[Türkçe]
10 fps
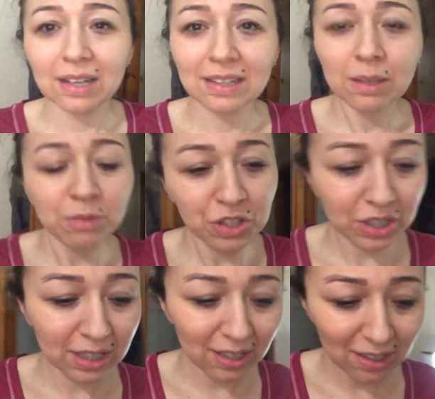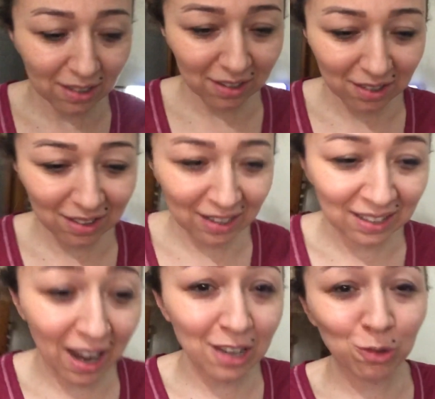Demiş ki
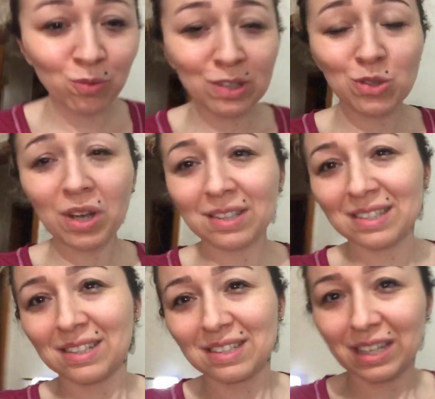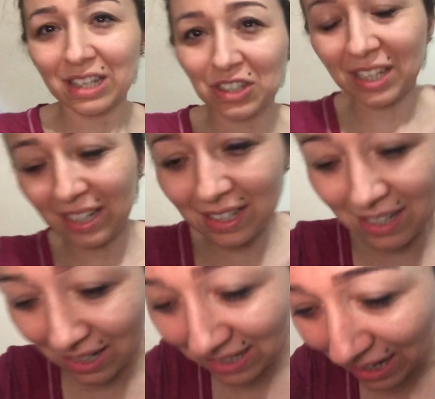hani her gün video atsanız keşke hani
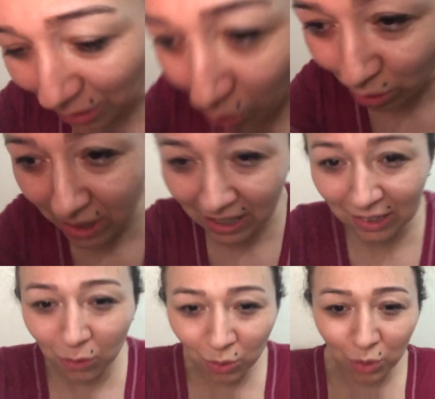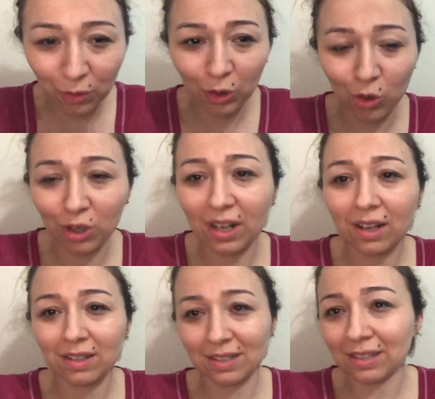azar azar da olsa hani günlük blok olarak
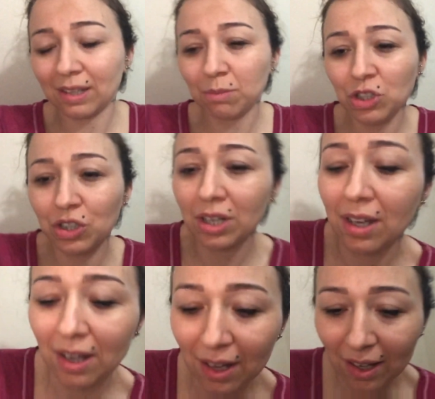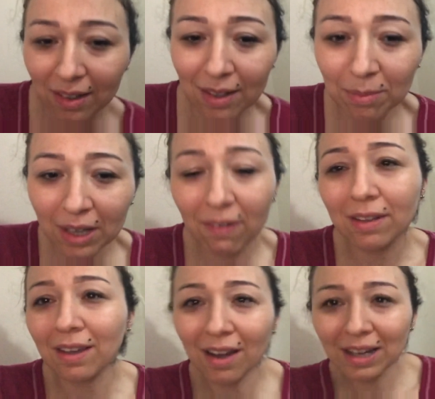atın demiş. Dedim ki
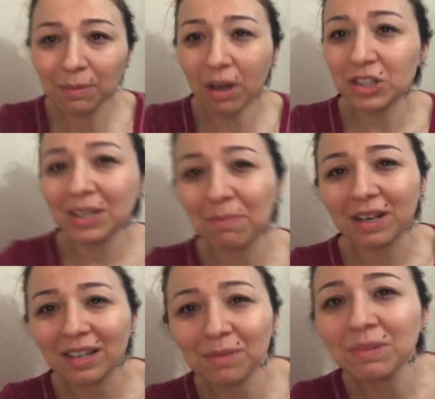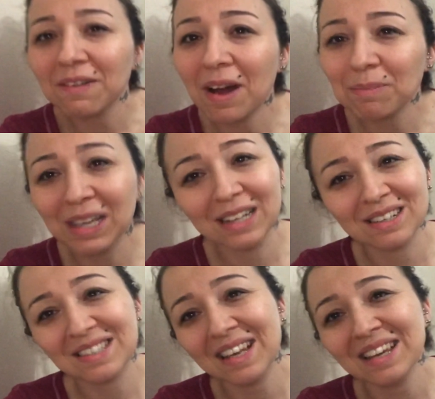evet ya hani başlayayım bakalım devamı
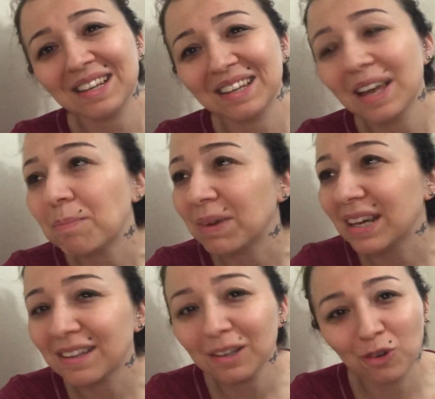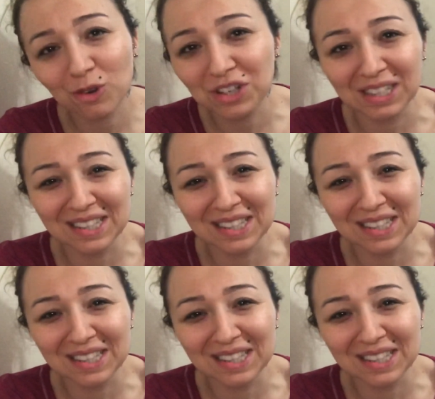gelirse hep birlikte göreceğiz